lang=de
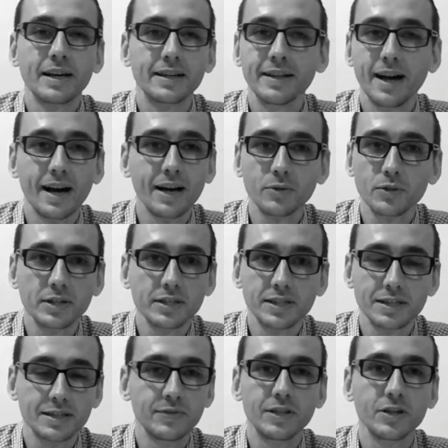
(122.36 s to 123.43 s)
Gnade und
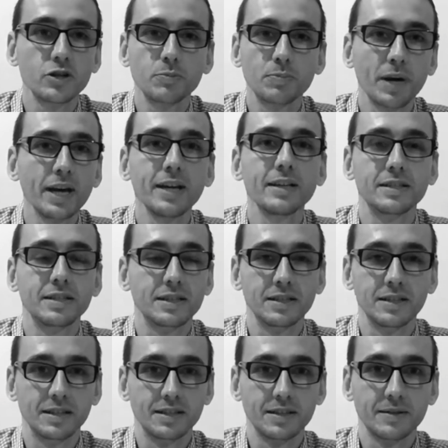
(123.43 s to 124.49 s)
Gesetz widersprechen sich
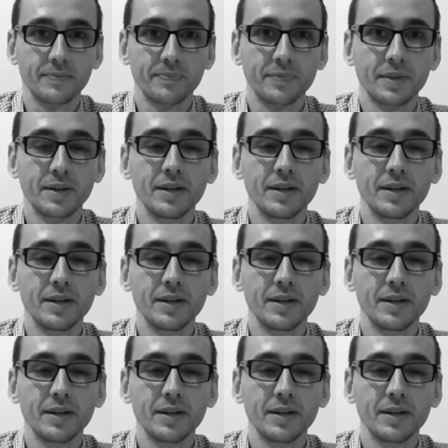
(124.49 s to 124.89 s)
nicht, ja.